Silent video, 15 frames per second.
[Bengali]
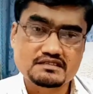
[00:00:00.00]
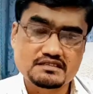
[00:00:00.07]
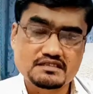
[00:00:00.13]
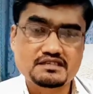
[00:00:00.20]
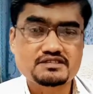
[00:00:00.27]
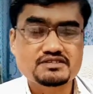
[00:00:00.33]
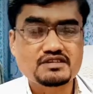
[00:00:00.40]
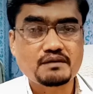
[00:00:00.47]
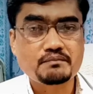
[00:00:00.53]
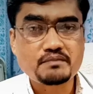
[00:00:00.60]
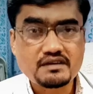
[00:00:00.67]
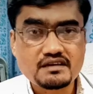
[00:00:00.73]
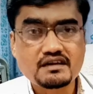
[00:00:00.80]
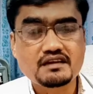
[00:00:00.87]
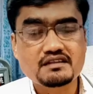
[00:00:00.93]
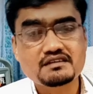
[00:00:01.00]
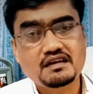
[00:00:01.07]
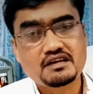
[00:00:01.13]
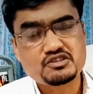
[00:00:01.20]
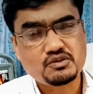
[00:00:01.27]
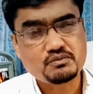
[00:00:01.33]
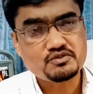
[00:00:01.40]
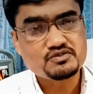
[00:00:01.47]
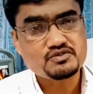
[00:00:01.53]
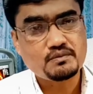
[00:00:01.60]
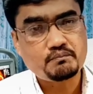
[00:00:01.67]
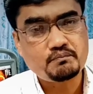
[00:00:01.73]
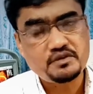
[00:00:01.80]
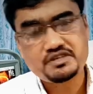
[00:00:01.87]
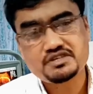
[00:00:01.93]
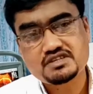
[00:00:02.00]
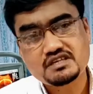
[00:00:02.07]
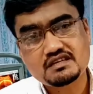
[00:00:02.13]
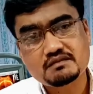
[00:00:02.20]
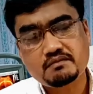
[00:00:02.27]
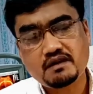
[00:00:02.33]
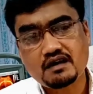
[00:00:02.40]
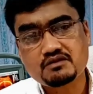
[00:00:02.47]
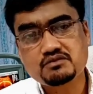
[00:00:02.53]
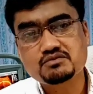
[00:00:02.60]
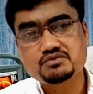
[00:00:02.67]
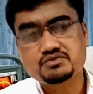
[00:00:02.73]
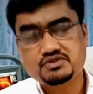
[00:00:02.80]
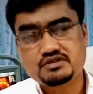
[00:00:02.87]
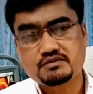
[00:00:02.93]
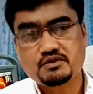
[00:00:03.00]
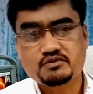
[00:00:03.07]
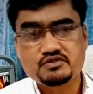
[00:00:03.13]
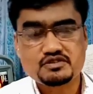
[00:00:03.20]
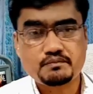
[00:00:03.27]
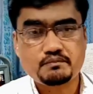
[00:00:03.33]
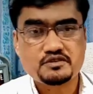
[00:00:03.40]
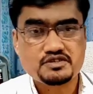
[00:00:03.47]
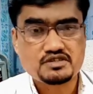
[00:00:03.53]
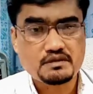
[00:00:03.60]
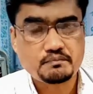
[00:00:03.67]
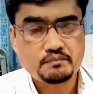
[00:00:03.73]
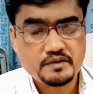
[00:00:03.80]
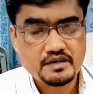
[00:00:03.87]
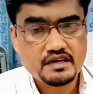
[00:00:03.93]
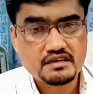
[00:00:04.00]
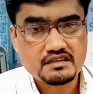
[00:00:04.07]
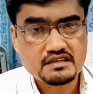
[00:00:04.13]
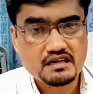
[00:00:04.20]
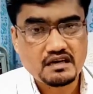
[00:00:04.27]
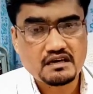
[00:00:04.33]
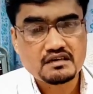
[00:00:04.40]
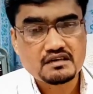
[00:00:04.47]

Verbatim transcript: চিকিৎসা বিজ্ঞানীরা সমস্ত বিশ্বের মানুষ সমস্ত বিশ্বের বিজ্ঞানীরা